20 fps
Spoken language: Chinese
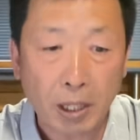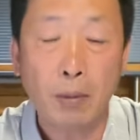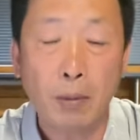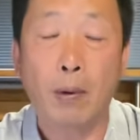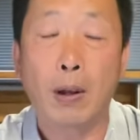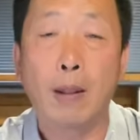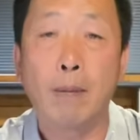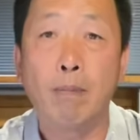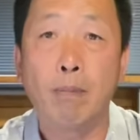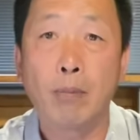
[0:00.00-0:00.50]

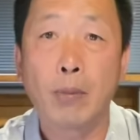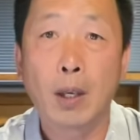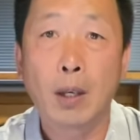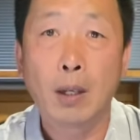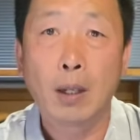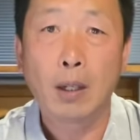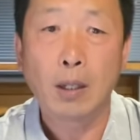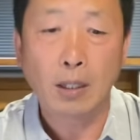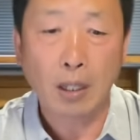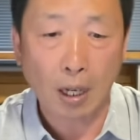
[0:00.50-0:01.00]
文，
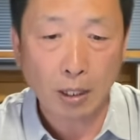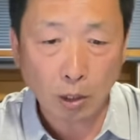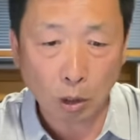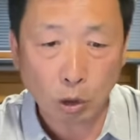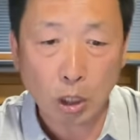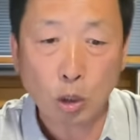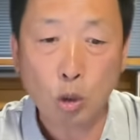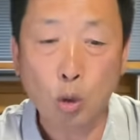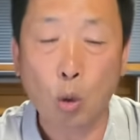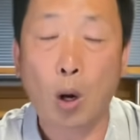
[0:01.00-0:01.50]
也就
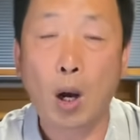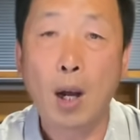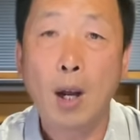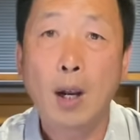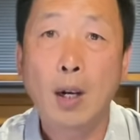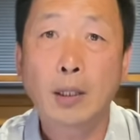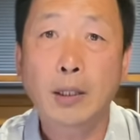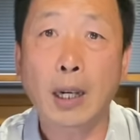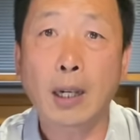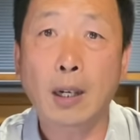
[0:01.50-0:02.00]
是说，
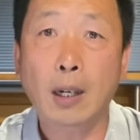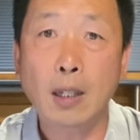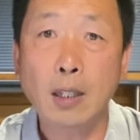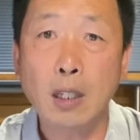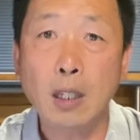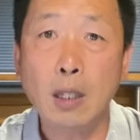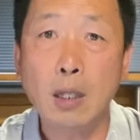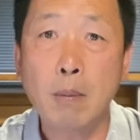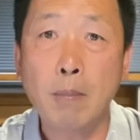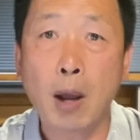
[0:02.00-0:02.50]
这个
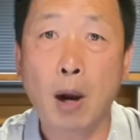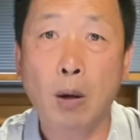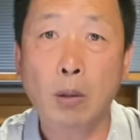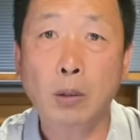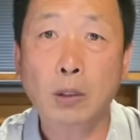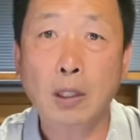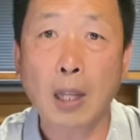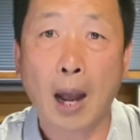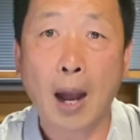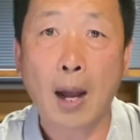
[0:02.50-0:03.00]
疫苗
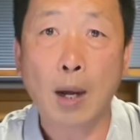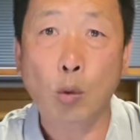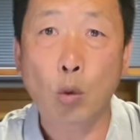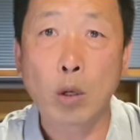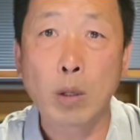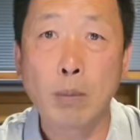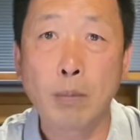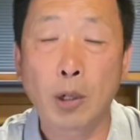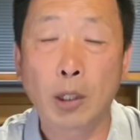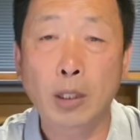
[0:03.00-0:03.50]
大
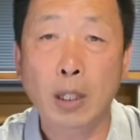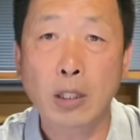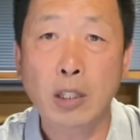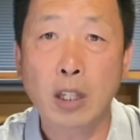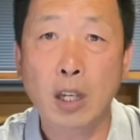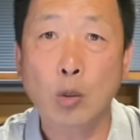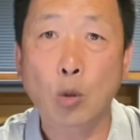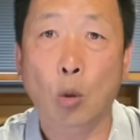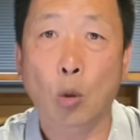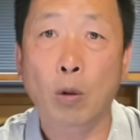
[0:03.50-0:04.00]
规模的
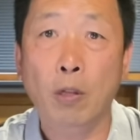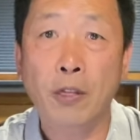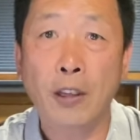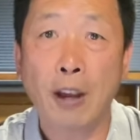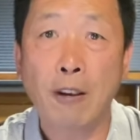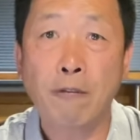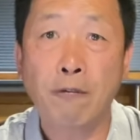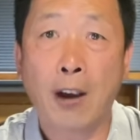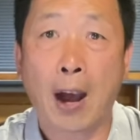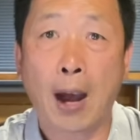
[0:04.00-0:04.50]
接种
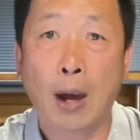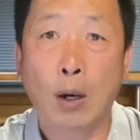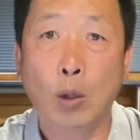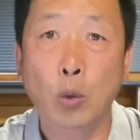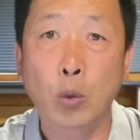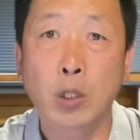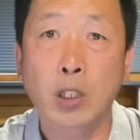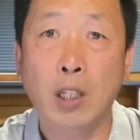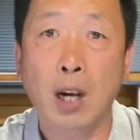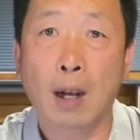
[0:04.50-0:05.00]
在法
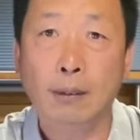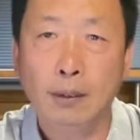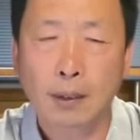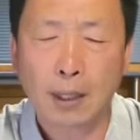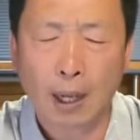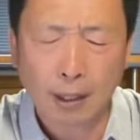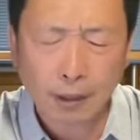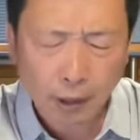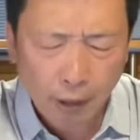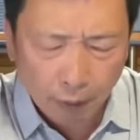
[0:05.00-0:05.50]
律上
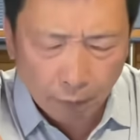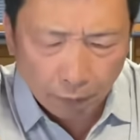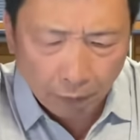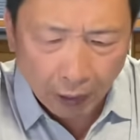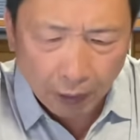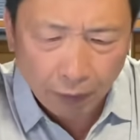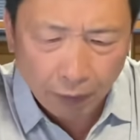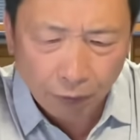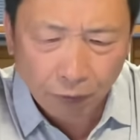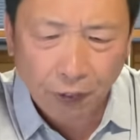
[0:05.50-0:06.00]
它是
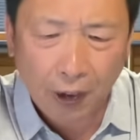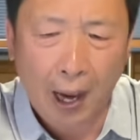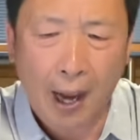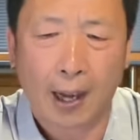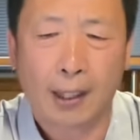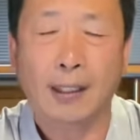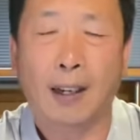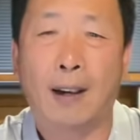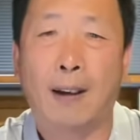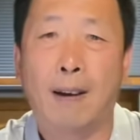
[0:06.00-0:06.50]
违
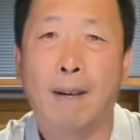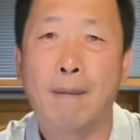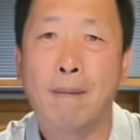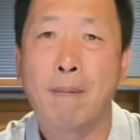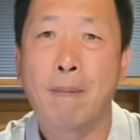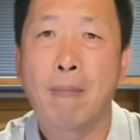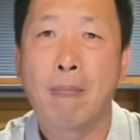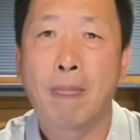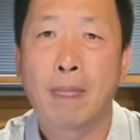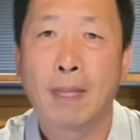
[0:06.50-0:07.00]
法的。
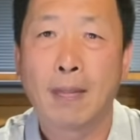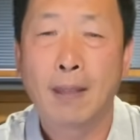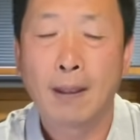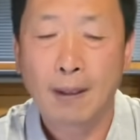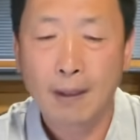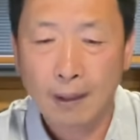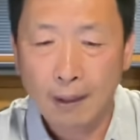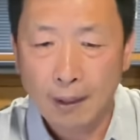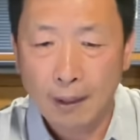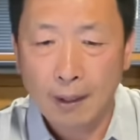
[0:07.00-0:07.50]

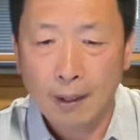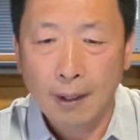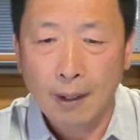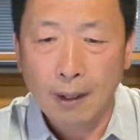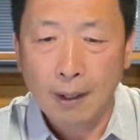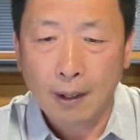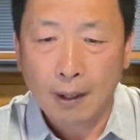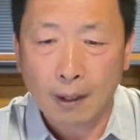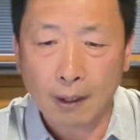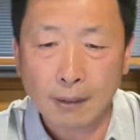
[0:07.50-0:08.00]

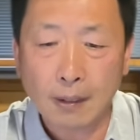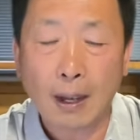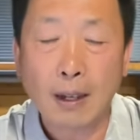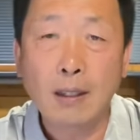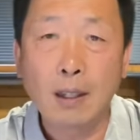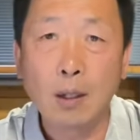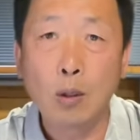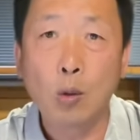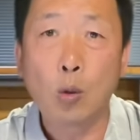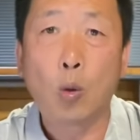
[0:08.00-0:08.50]
而在
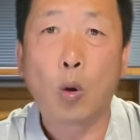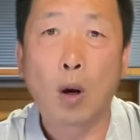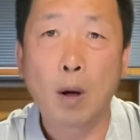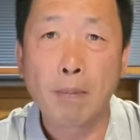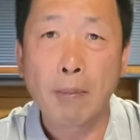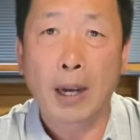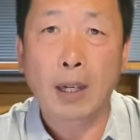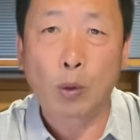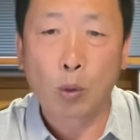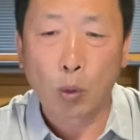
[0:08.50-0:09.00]
英国、
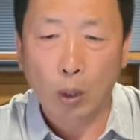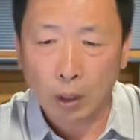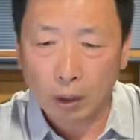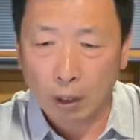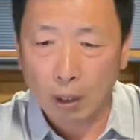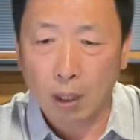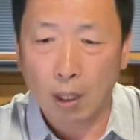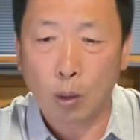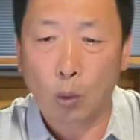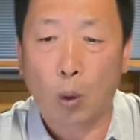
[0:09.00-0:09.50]
美国、
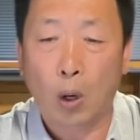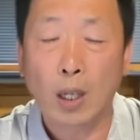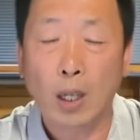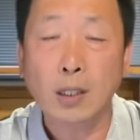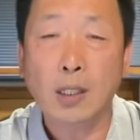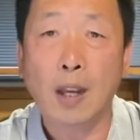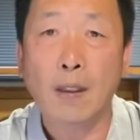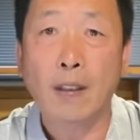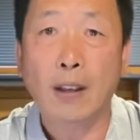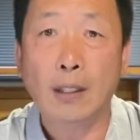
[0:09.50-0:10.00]
德国，
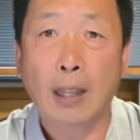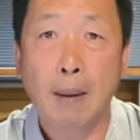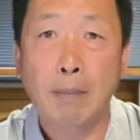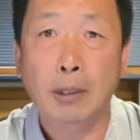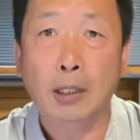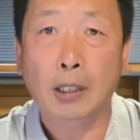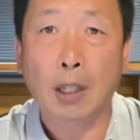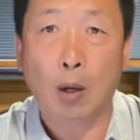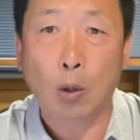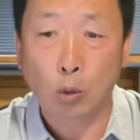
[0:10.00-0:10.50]
现在他
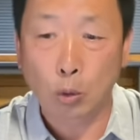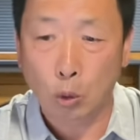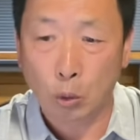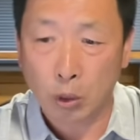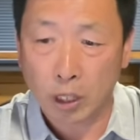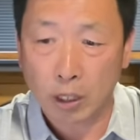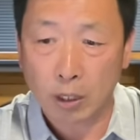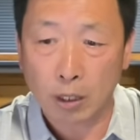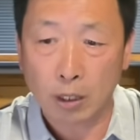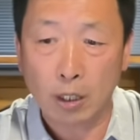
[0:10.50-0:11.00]
们投
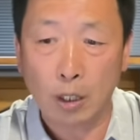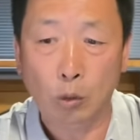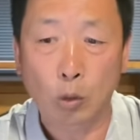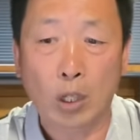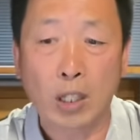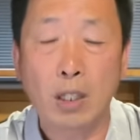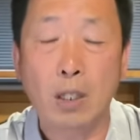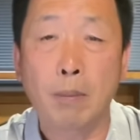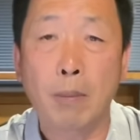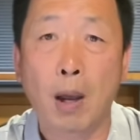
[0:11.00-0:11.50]
入使用
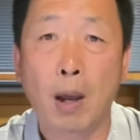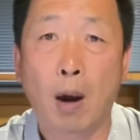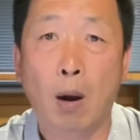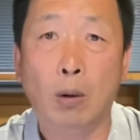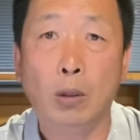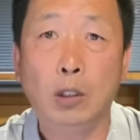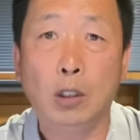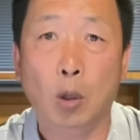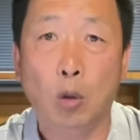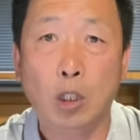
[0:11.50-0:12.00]
的疫
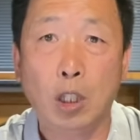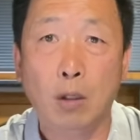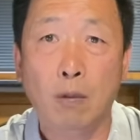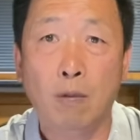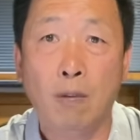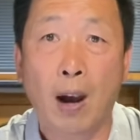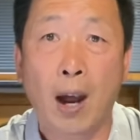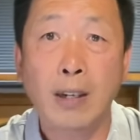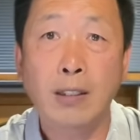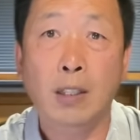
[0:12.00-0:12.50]
苗都是
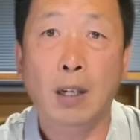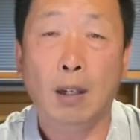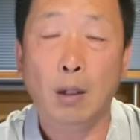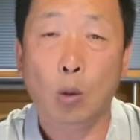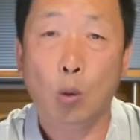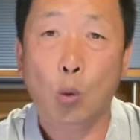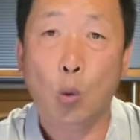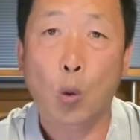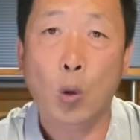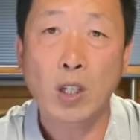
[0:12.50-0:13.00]
完成
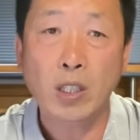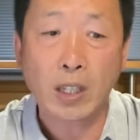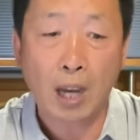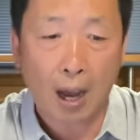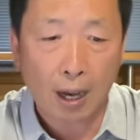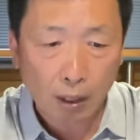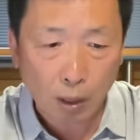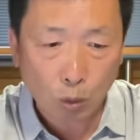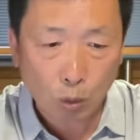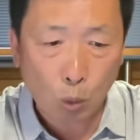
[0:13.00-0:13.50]
了国
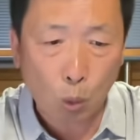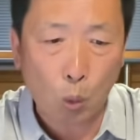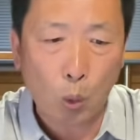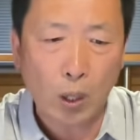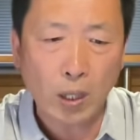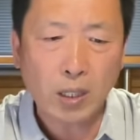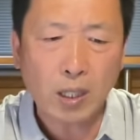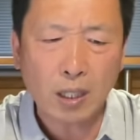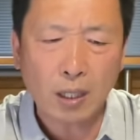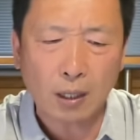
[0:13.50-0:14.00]
家和
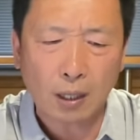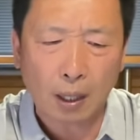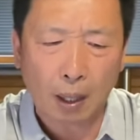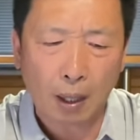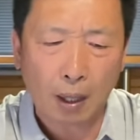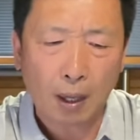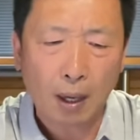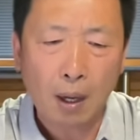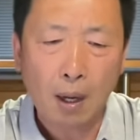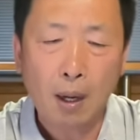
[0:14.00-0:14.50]
国际
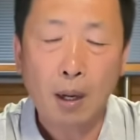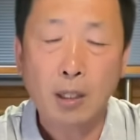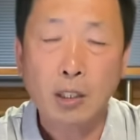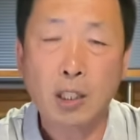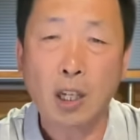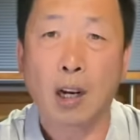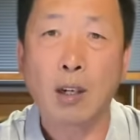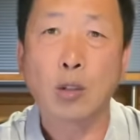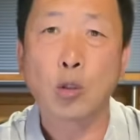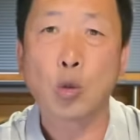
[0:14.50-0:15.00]
的
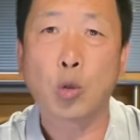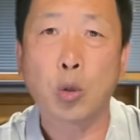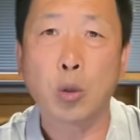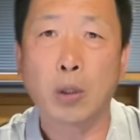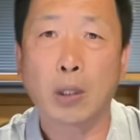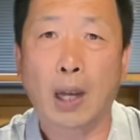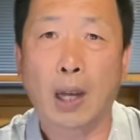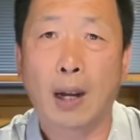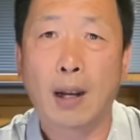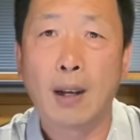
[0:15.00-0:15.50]
程
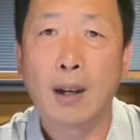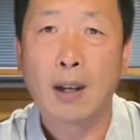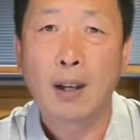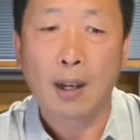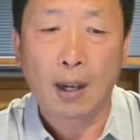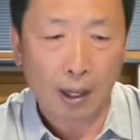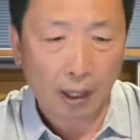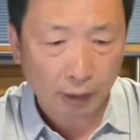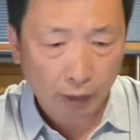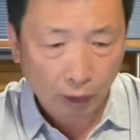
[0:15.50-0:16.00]
序的。
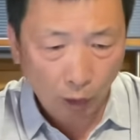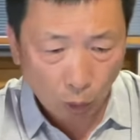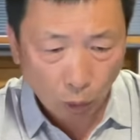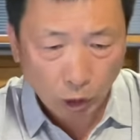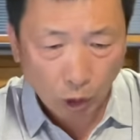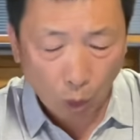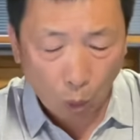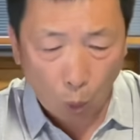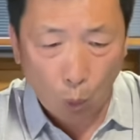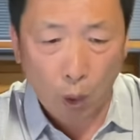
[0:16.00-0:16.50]
啊，都
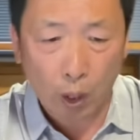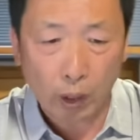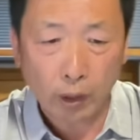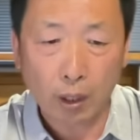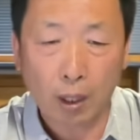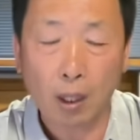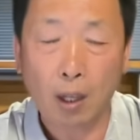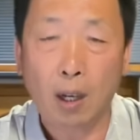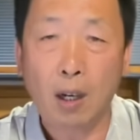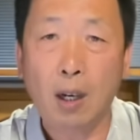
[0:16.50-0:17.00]
是获
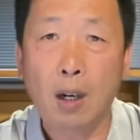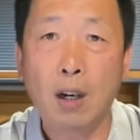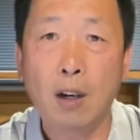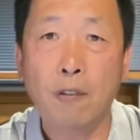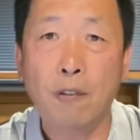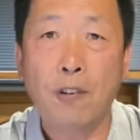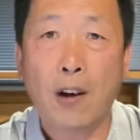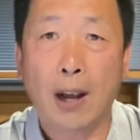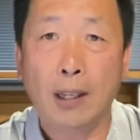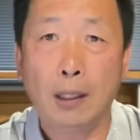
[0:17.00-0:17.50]
得了
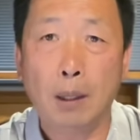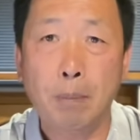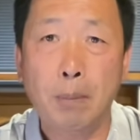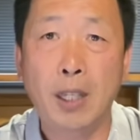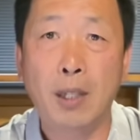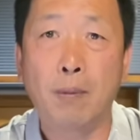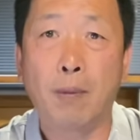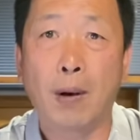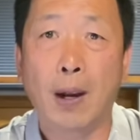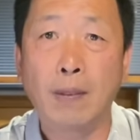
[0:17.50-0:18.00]
合法的
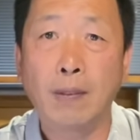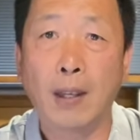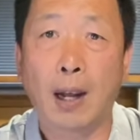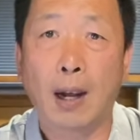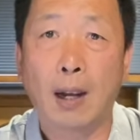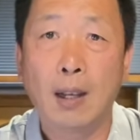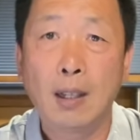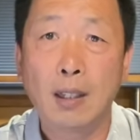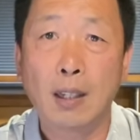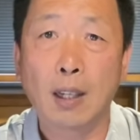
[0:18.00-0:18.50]
批文
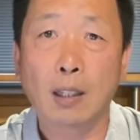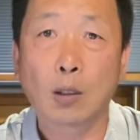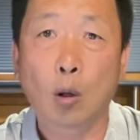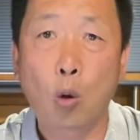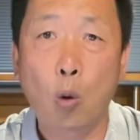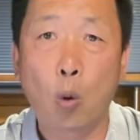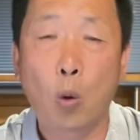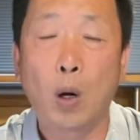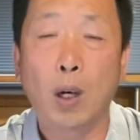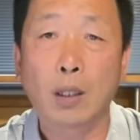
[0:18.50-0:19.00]
的，也都
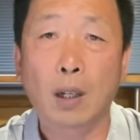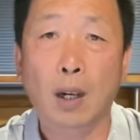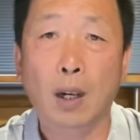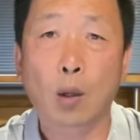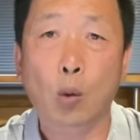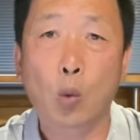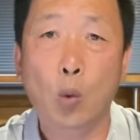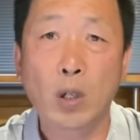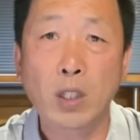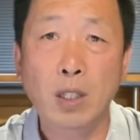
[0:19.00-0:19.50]
获得
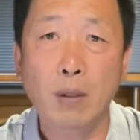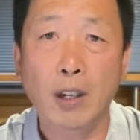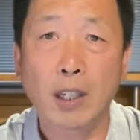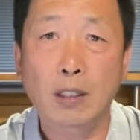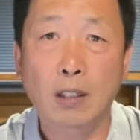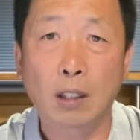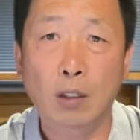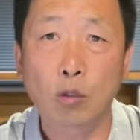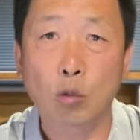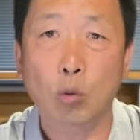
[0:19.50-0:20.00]
了国际
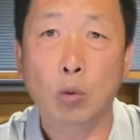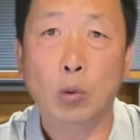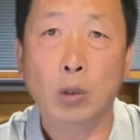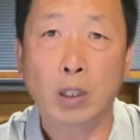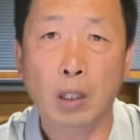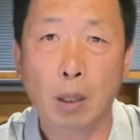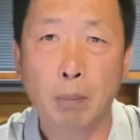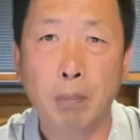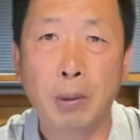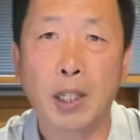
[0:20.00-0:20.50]
卫生组
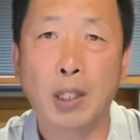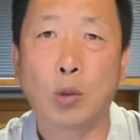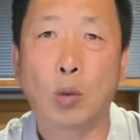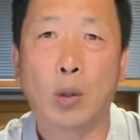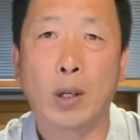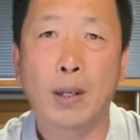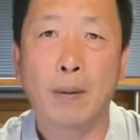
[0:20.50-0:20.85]
织的批准。